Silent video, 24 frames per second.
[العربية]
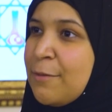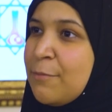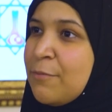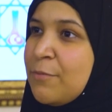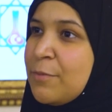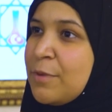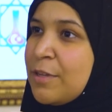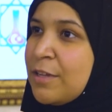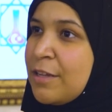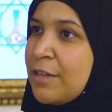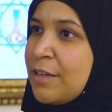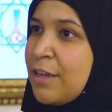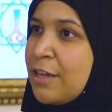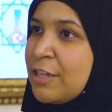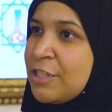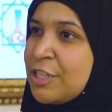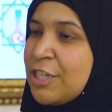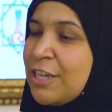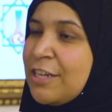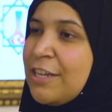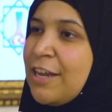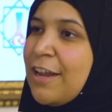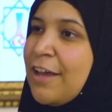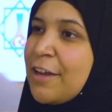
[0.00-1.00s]
من
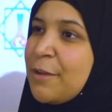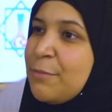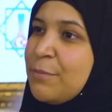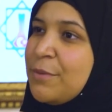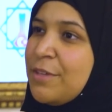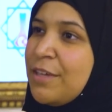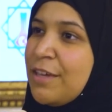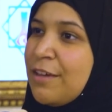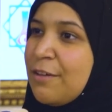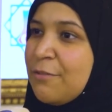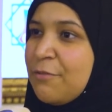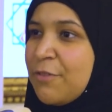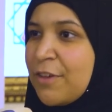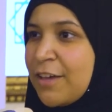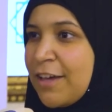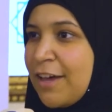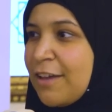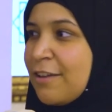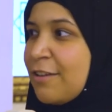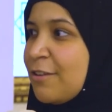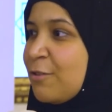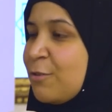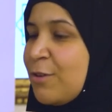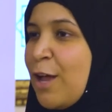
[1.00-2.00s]
الجاليه العربيه
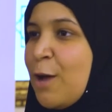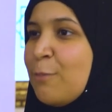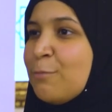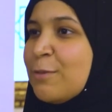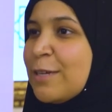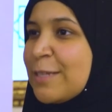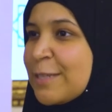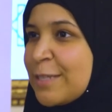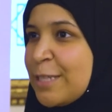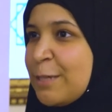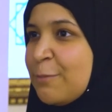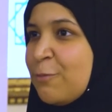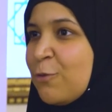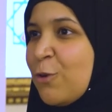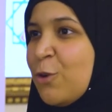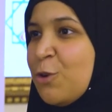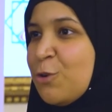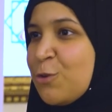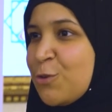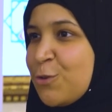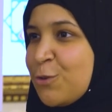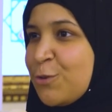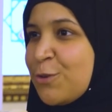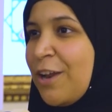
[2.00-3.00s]
فكانوا لهم نصيب في
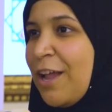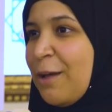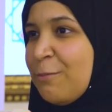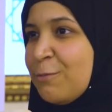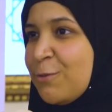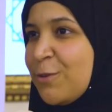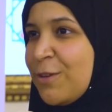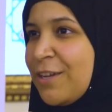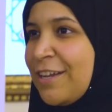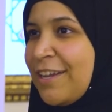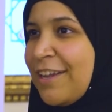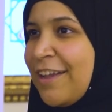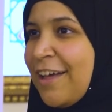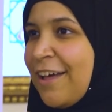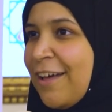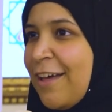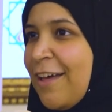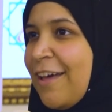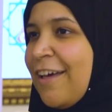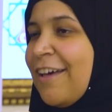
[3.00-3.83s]
الحضور الحمد لله